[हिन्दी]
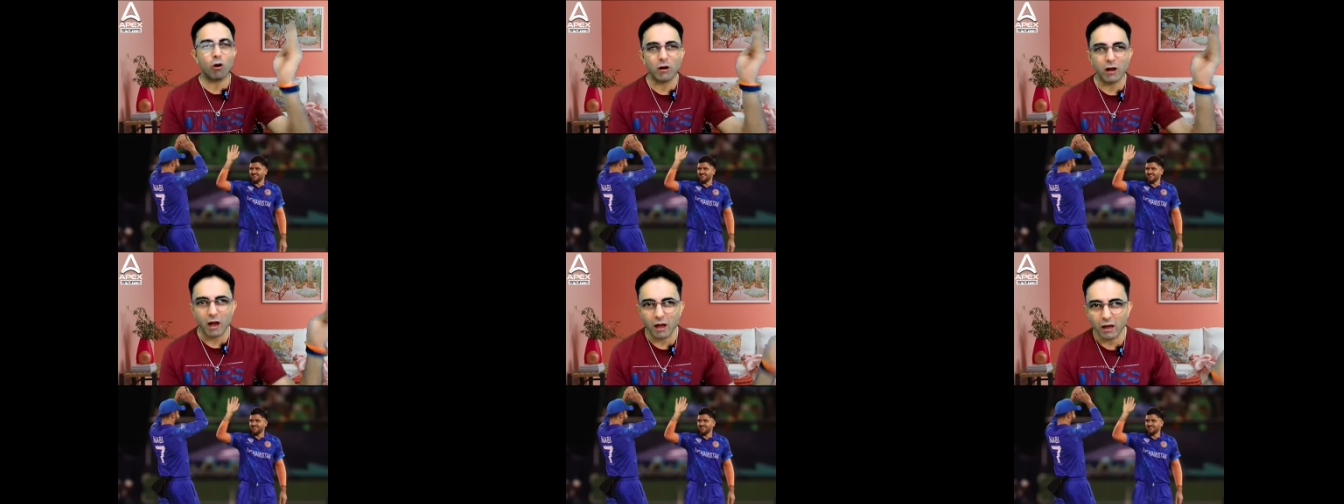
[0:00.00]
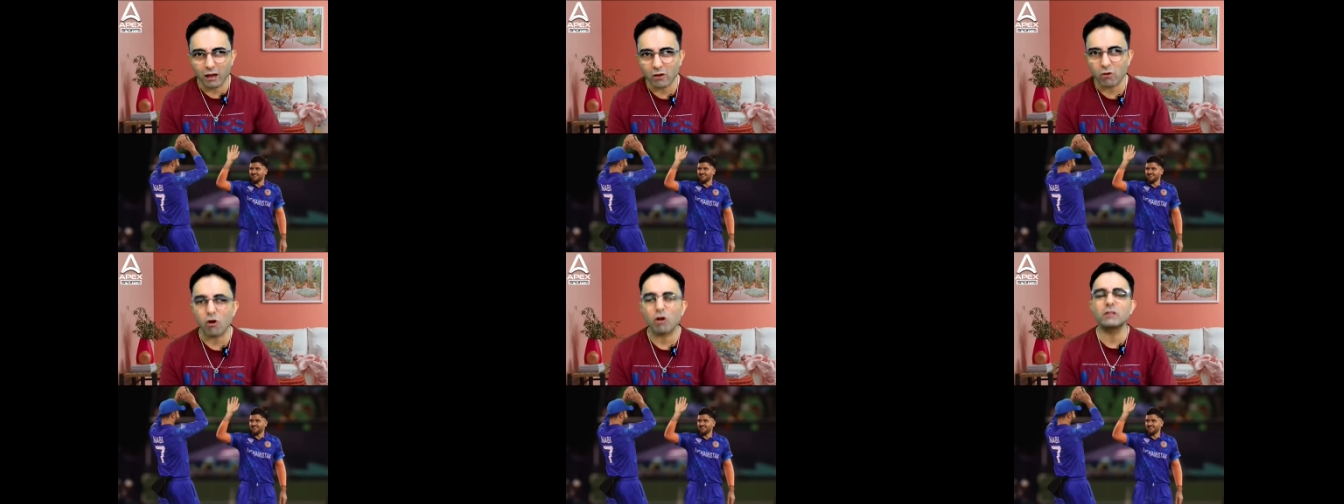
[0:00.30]
और
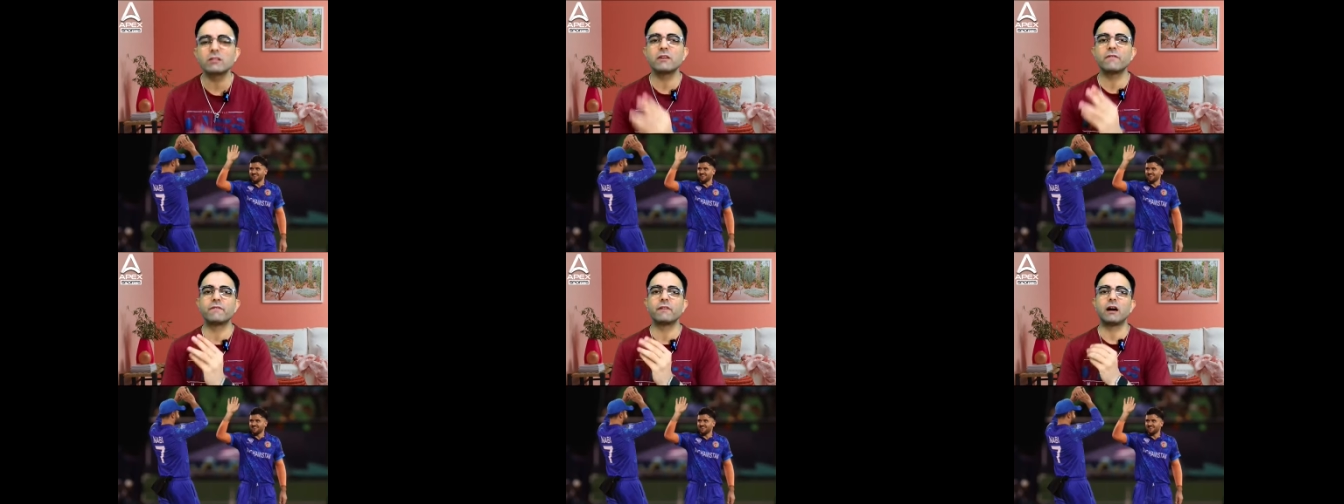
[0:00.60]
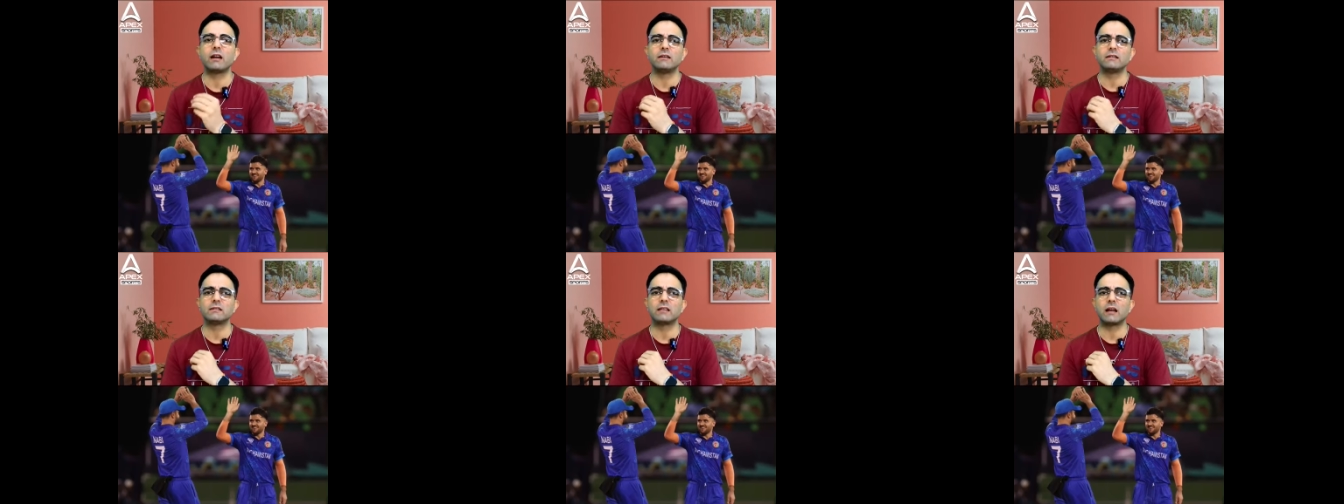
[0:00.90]
अक्रॉस
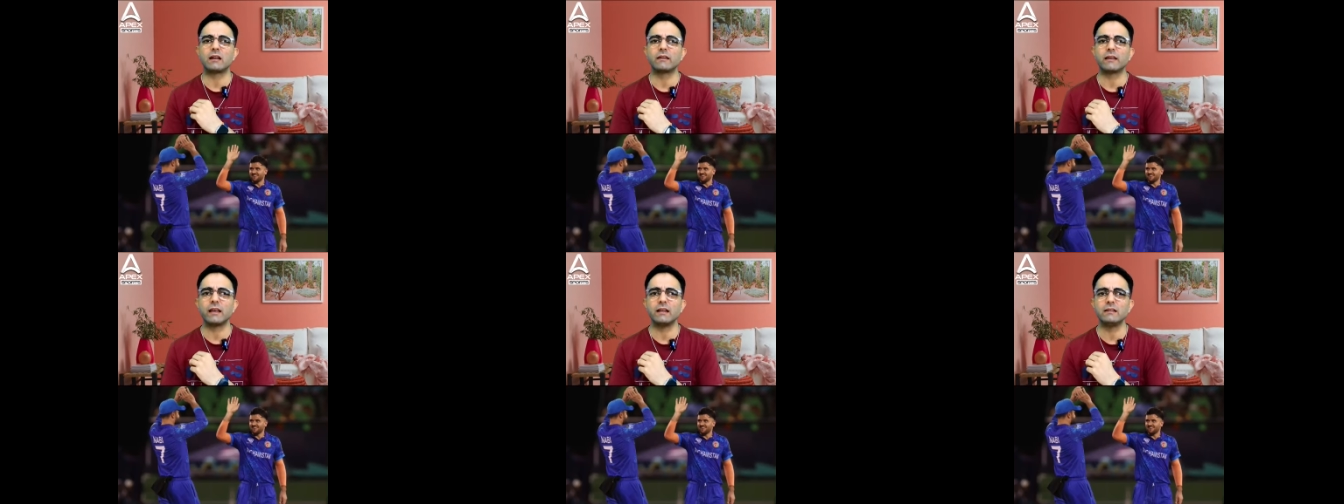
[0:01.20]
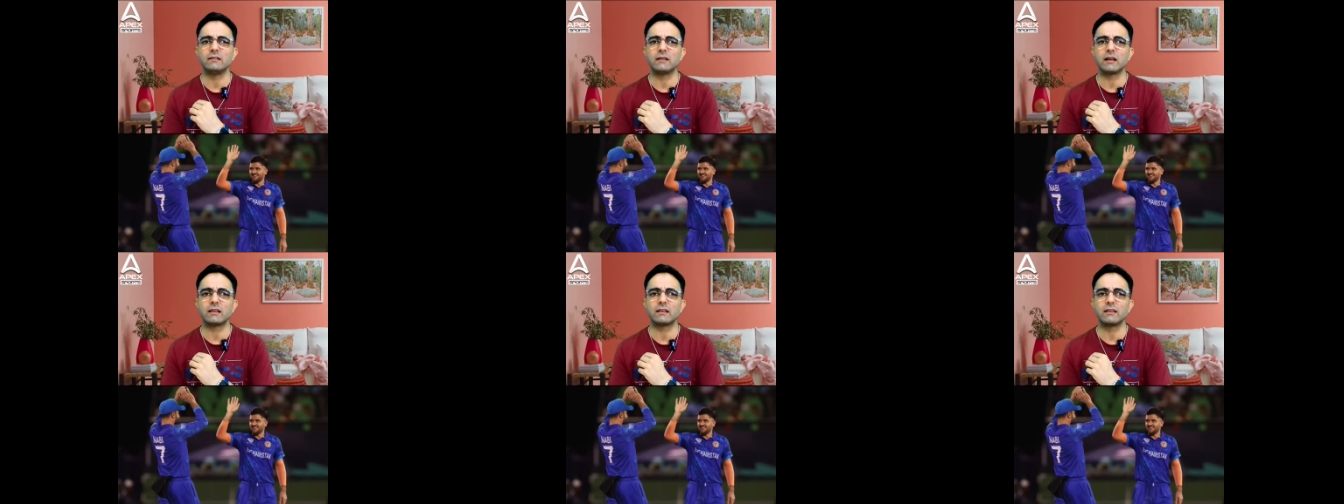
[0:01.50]
अफगानिस्तान
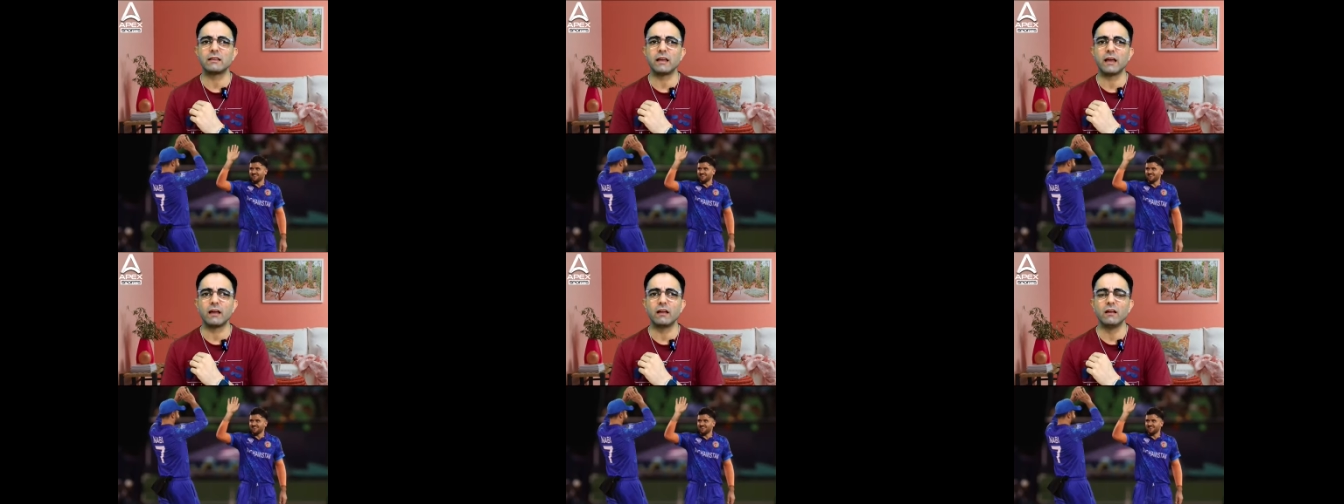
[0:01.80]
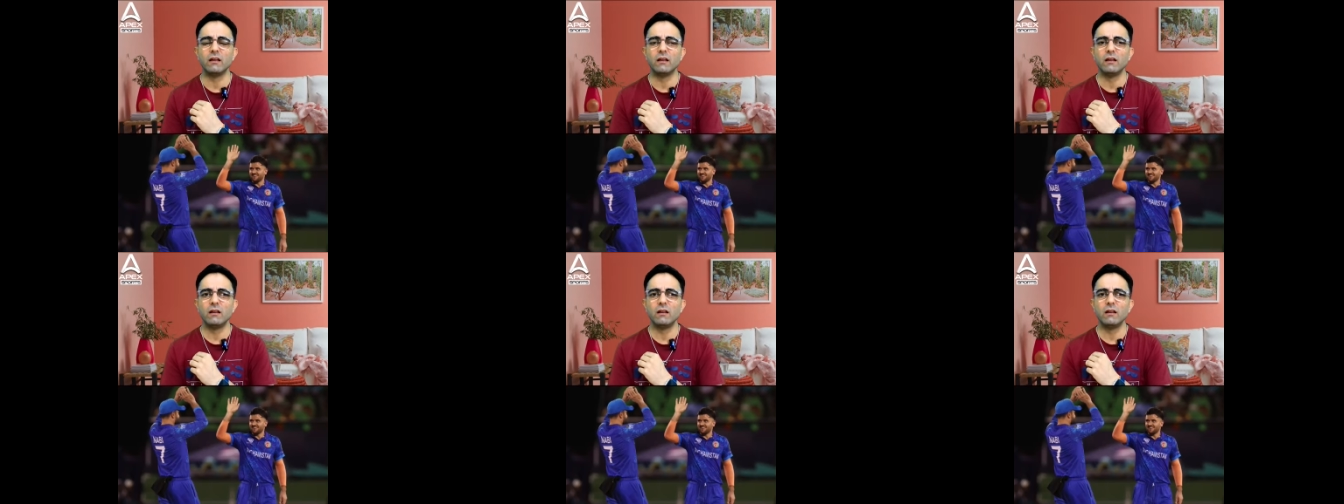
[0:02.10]
खेली जाती है